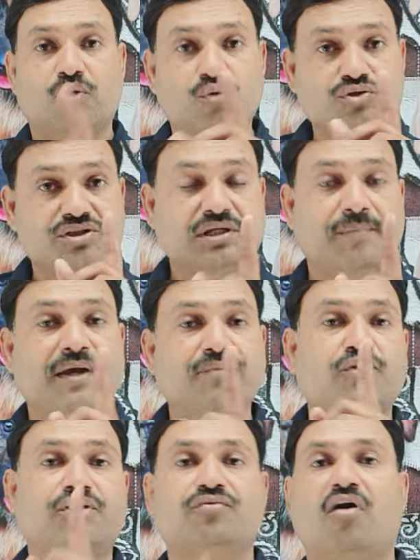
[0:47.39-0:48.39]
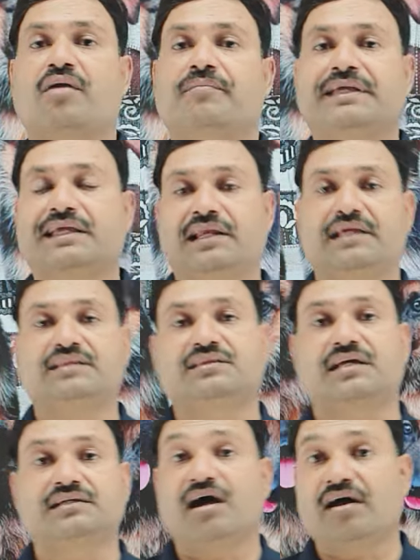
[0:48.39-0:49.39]
उस समय वो डिवॉर्मिंग के लिए
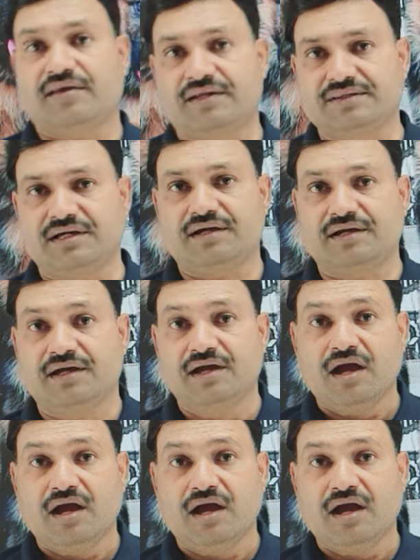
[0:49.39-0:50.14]
तैयार रहता है